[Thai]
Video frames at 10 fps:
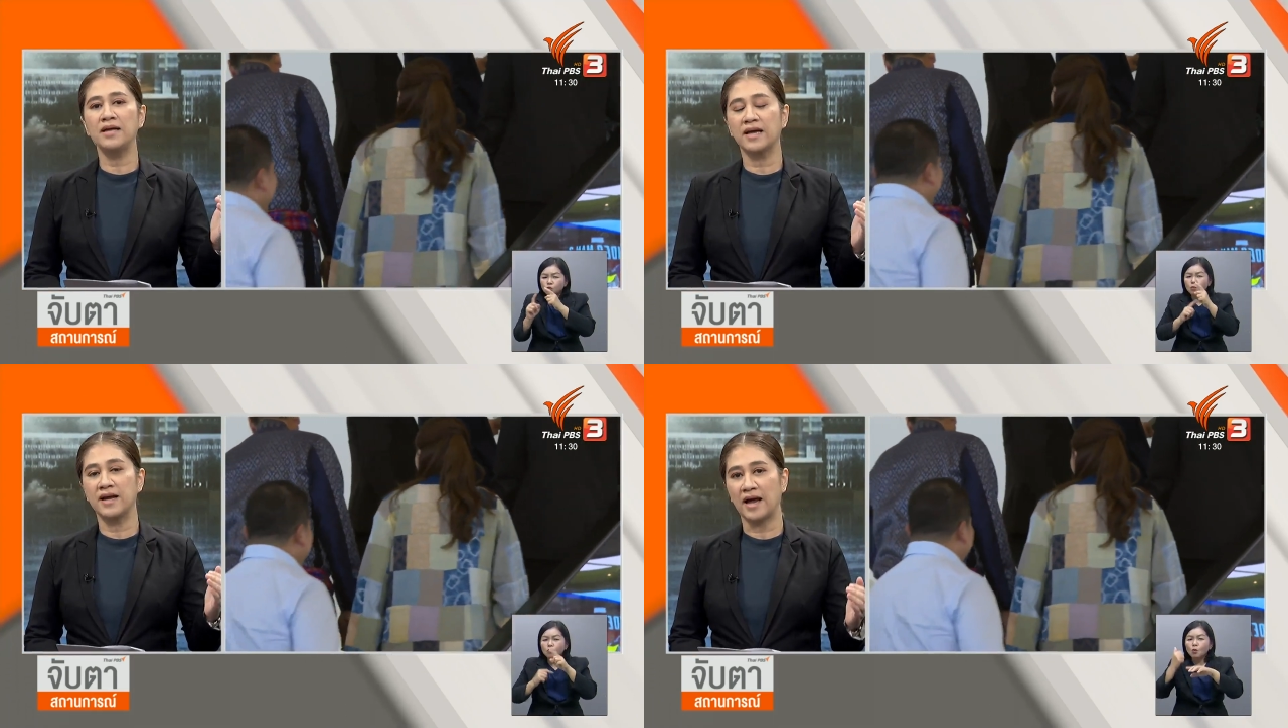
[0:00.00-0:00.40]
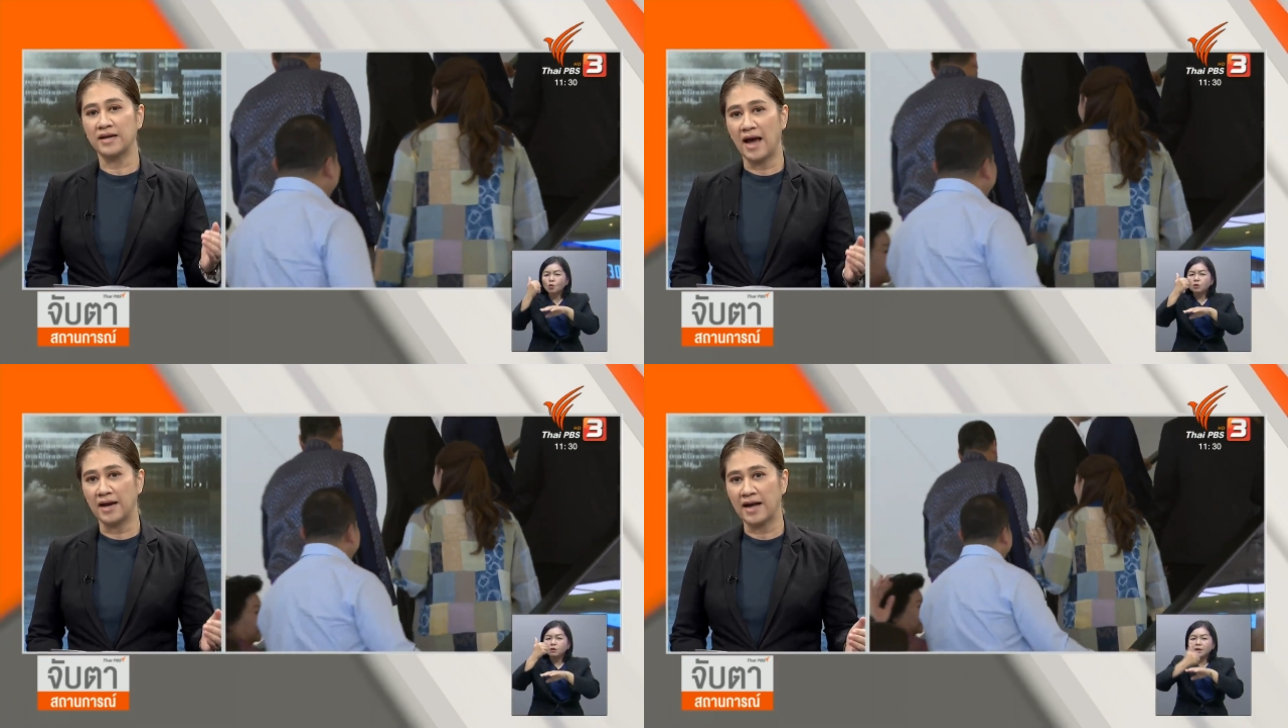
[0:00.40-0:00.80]
ไม่ถนัด
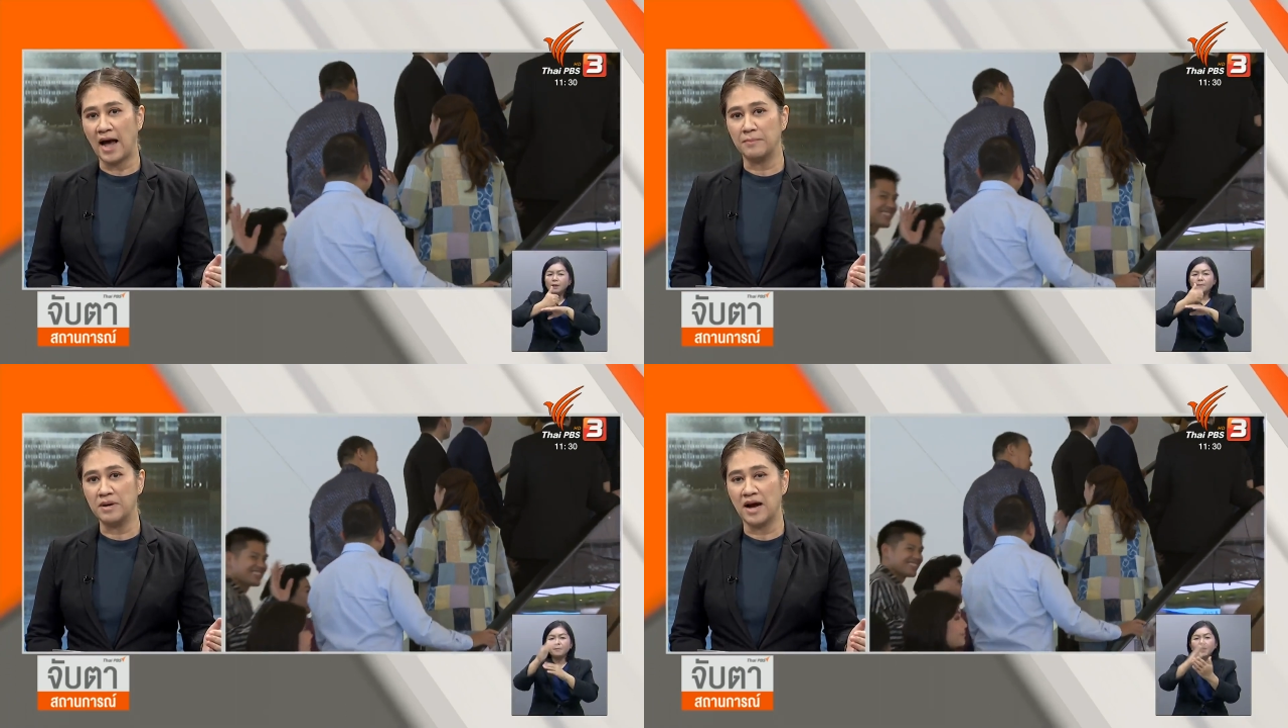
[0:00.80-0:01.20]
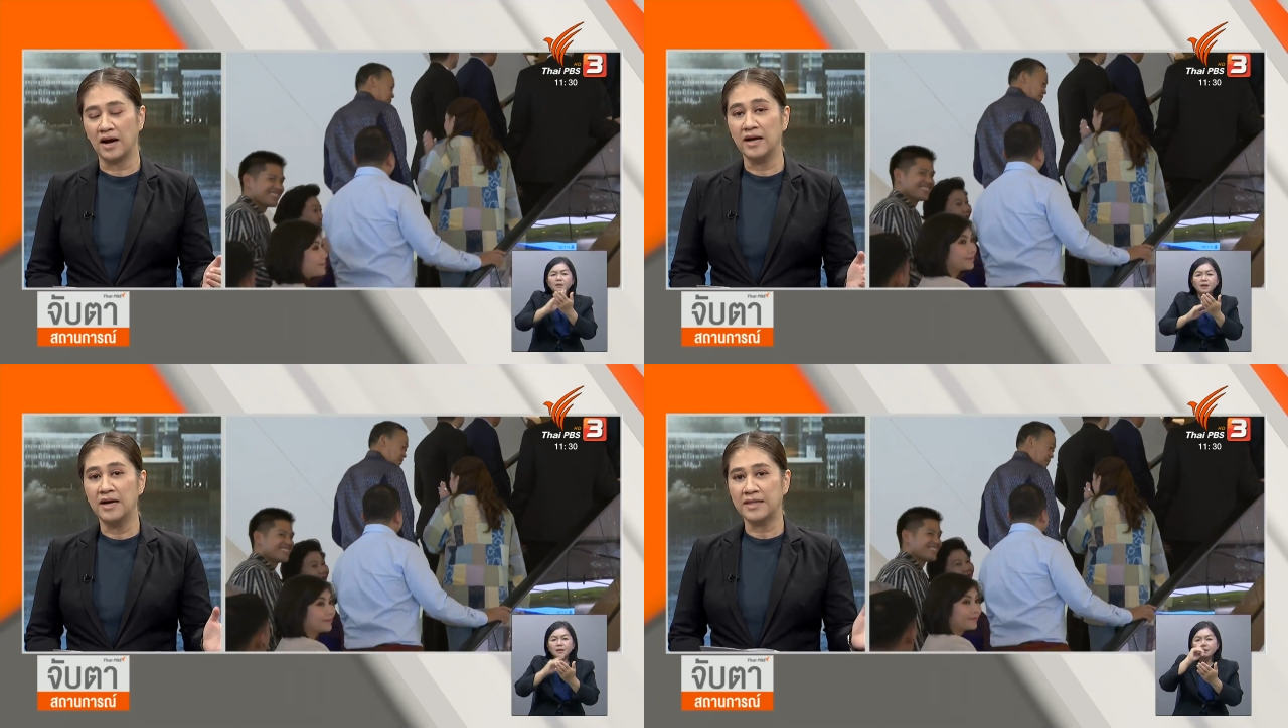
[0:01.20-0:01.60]
งานการเมือง
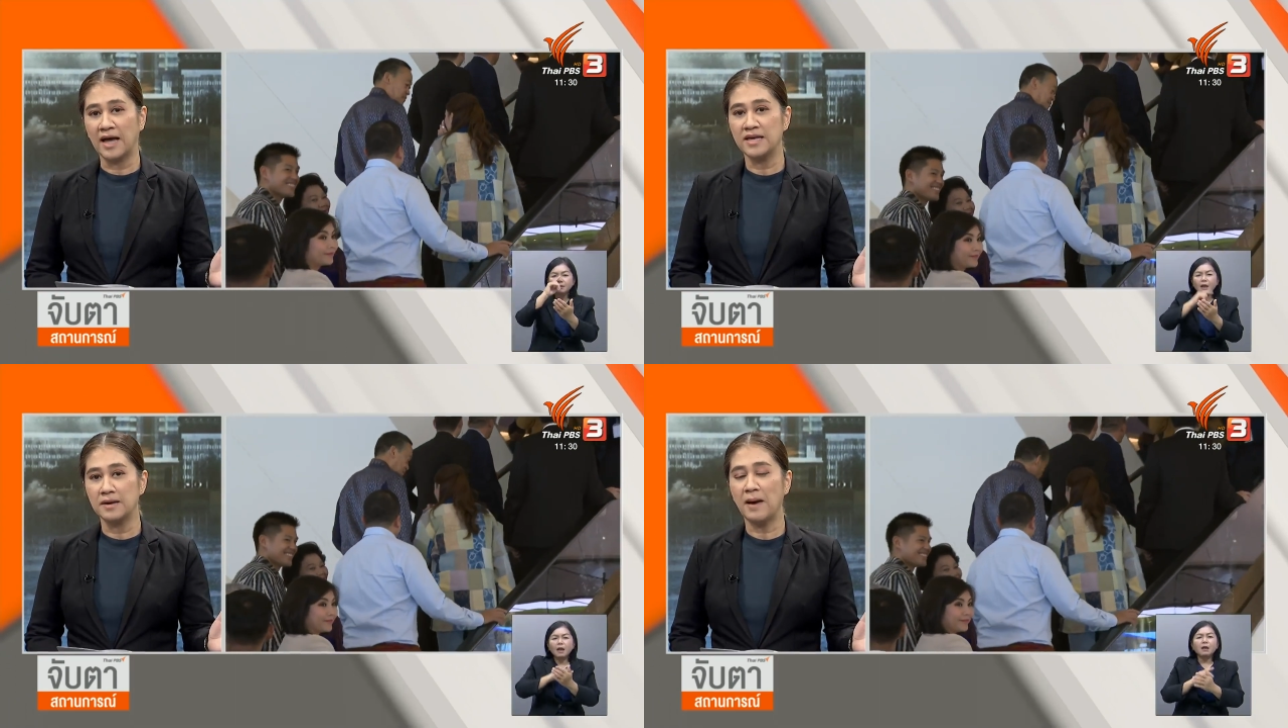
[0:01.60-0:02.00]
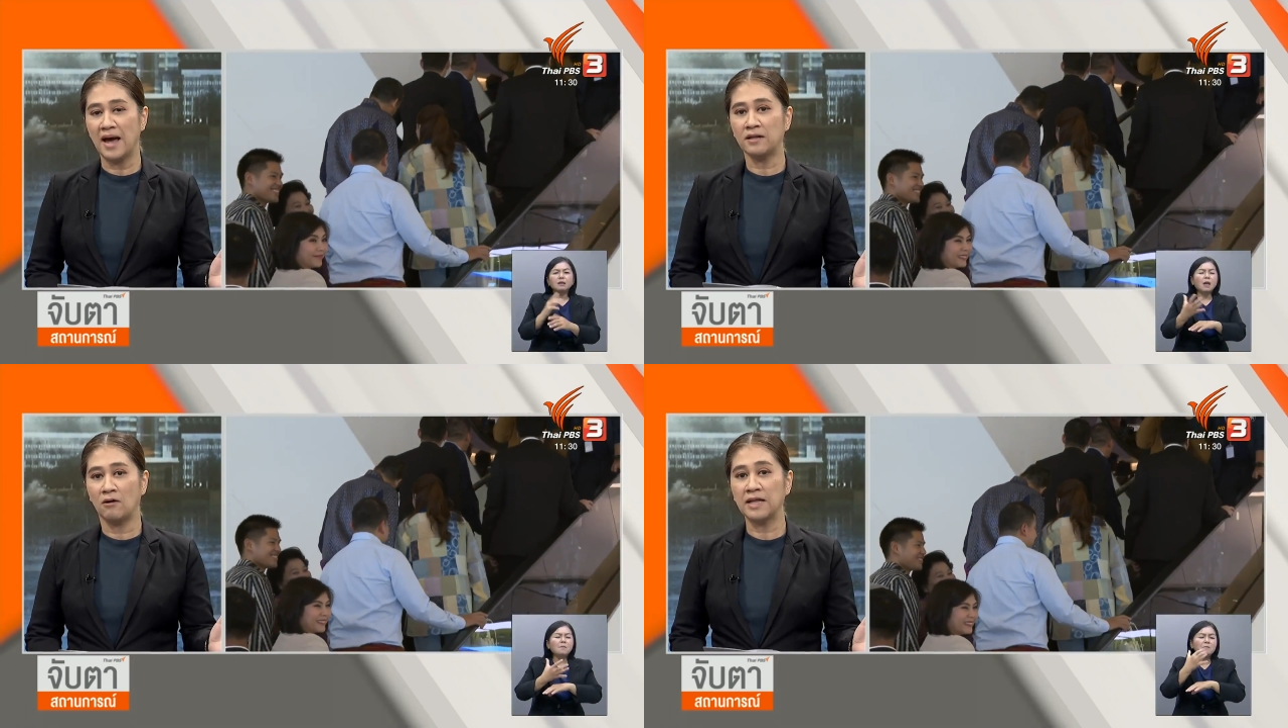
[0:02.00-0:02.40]
แต่อิงแพ
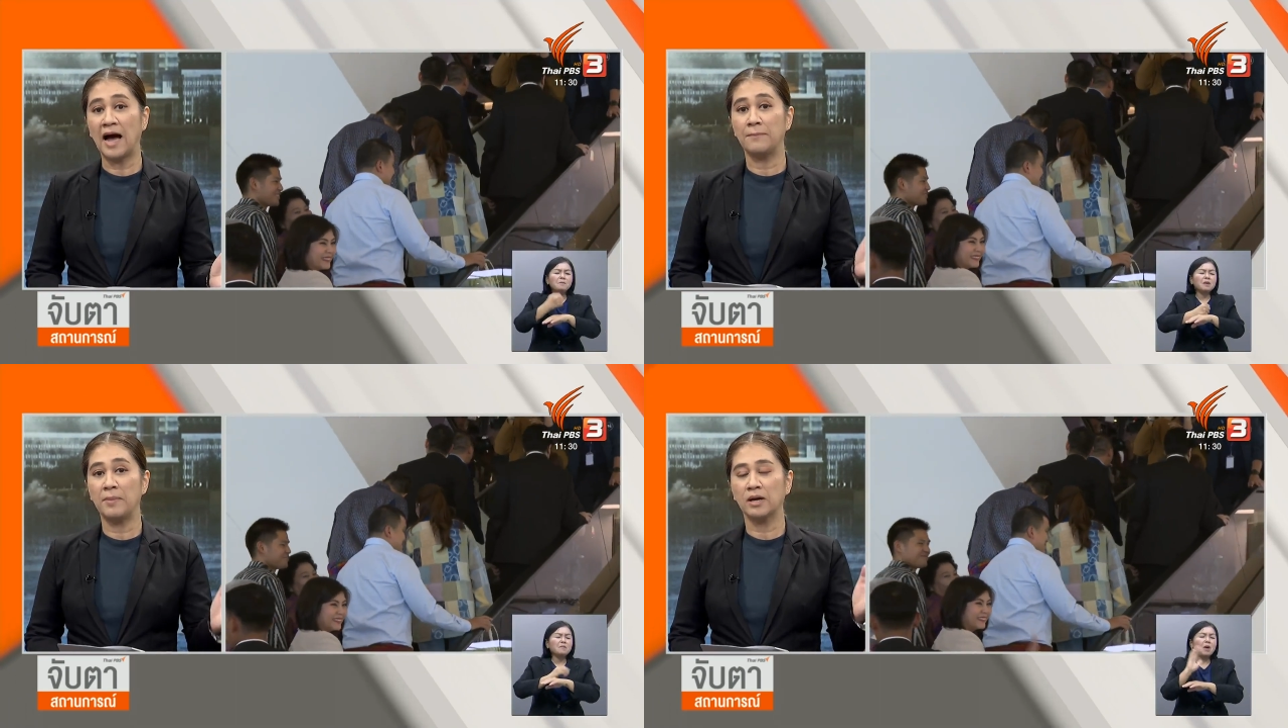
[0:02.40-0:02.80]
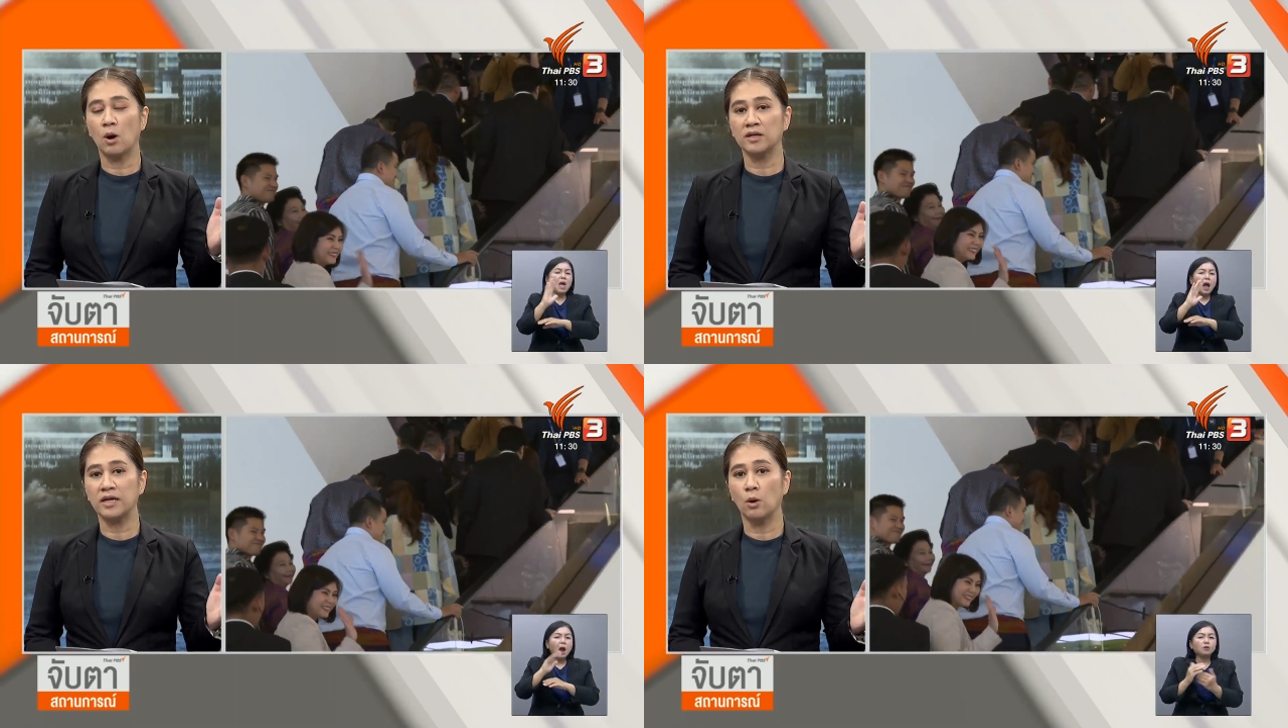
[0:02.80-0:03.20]
ทองทานเป็น
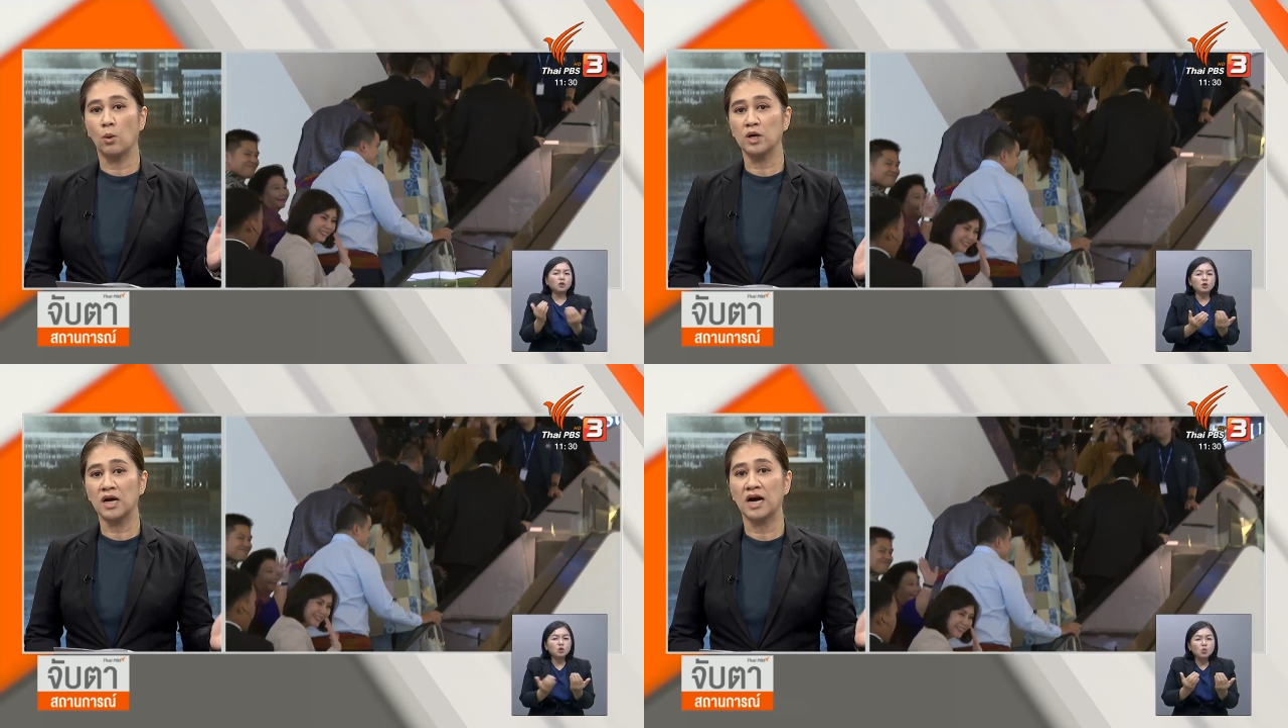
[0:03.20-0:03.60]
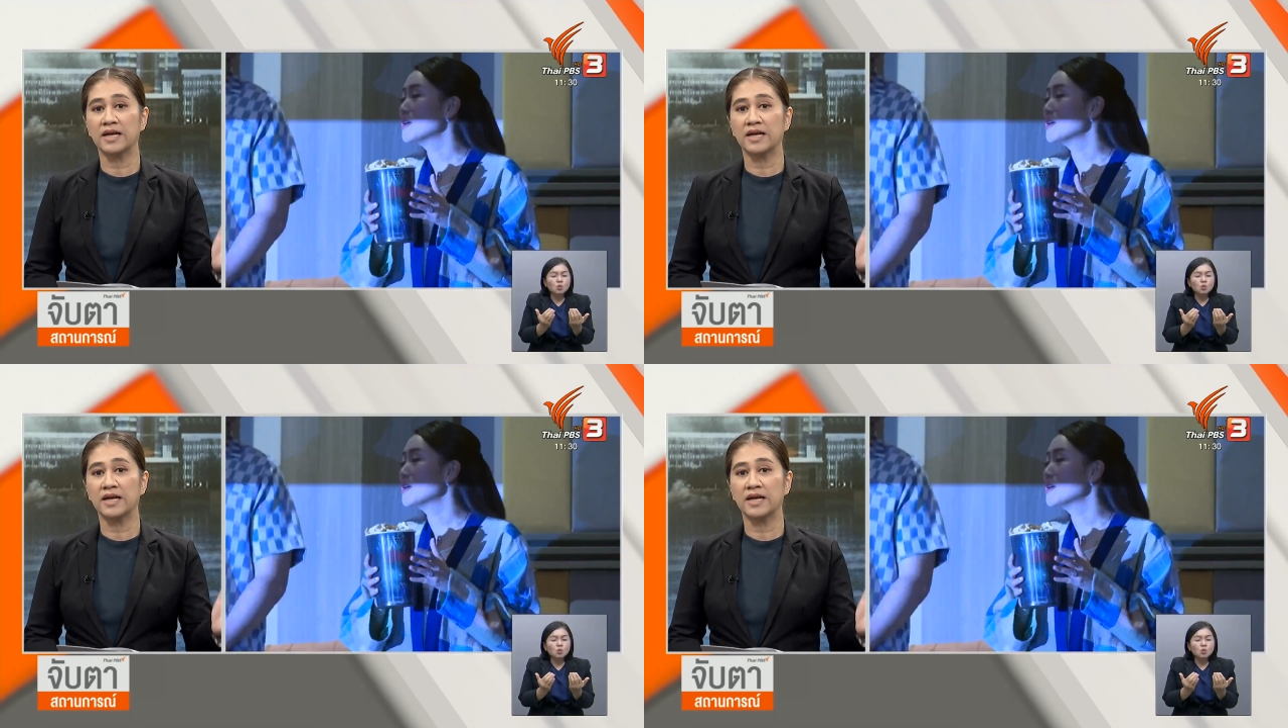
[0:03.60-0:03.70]
คนที่คุ้น